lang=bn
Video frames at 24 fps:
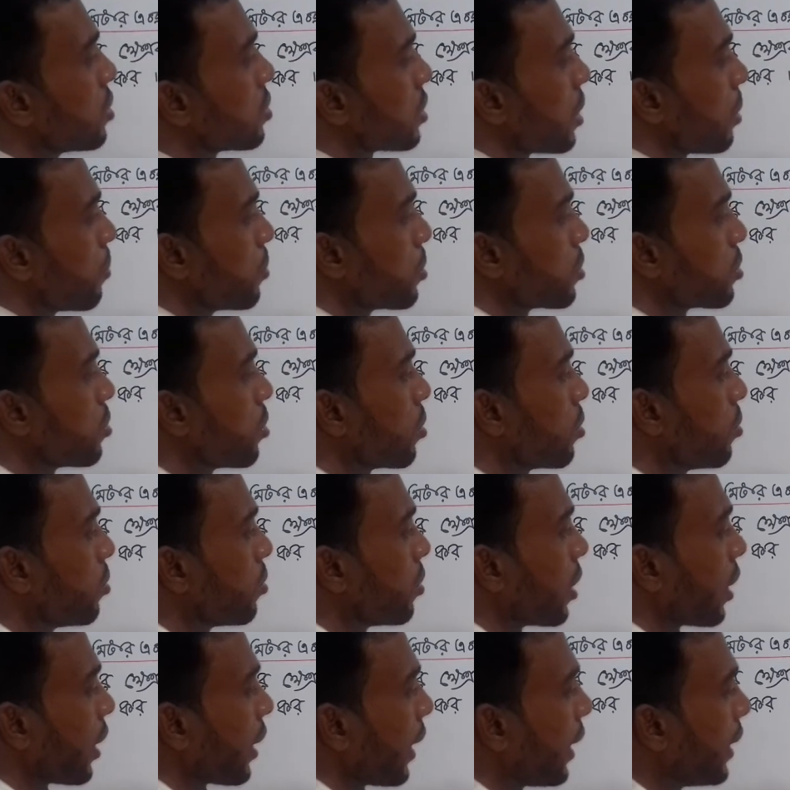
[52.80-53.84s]
সাপোজ
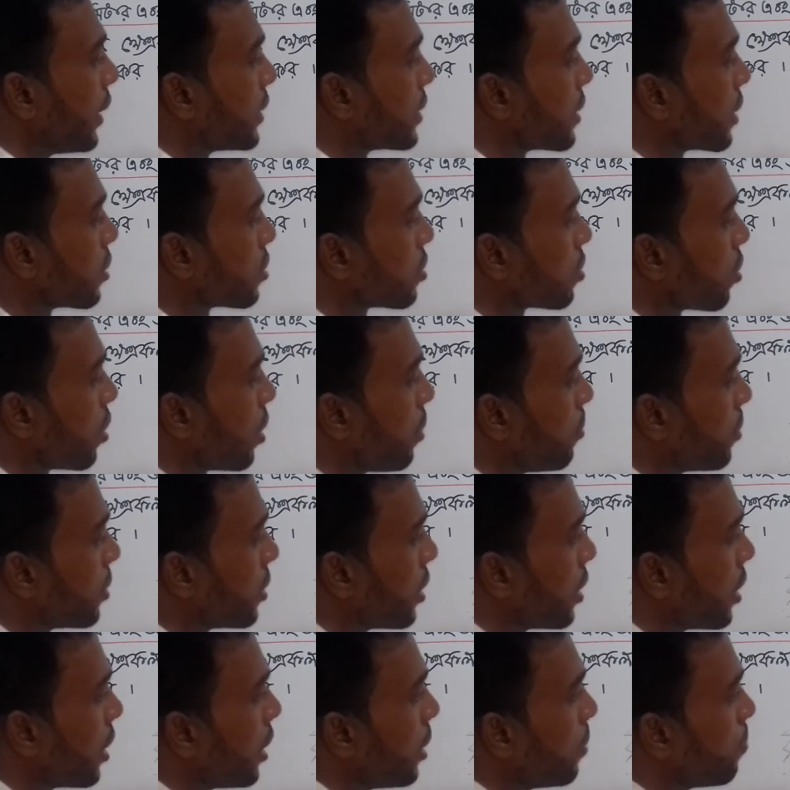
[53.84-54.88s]
ধরুন এইটা ছিল
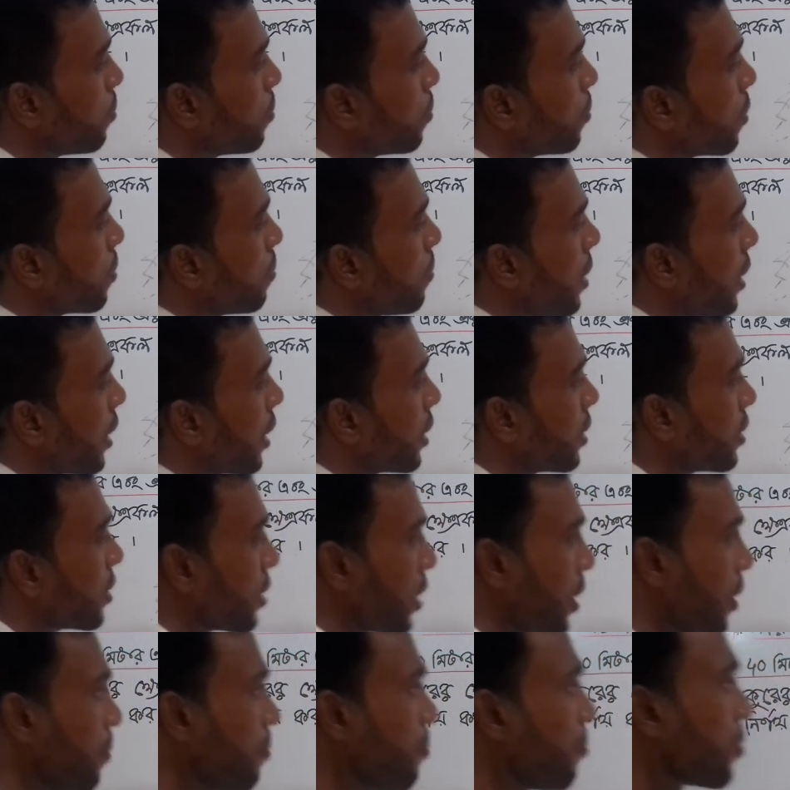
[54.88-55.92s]
আমাদের এই পুরো
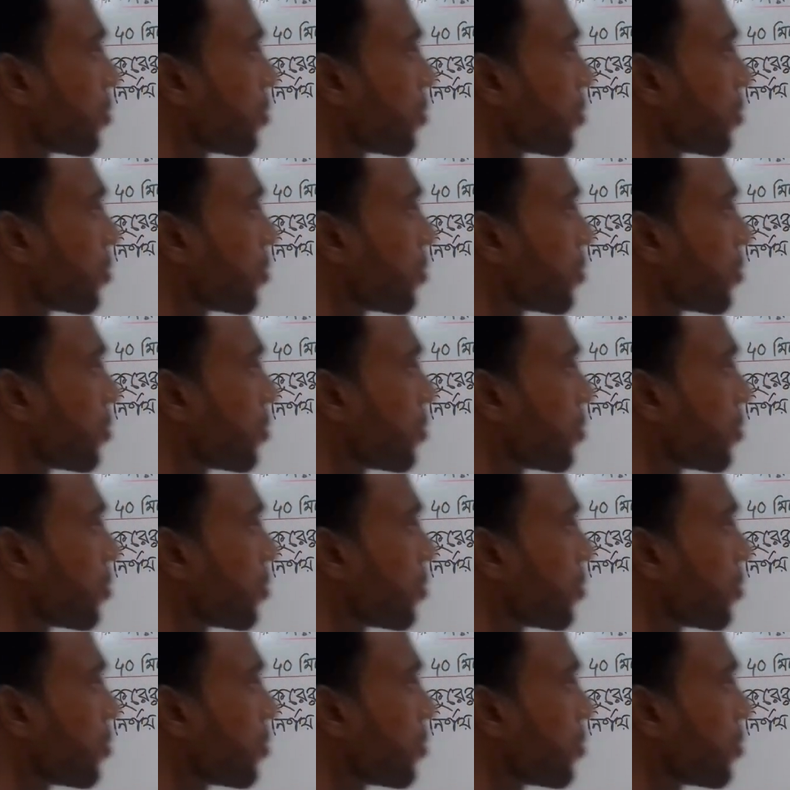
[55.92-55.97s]
বাগানটা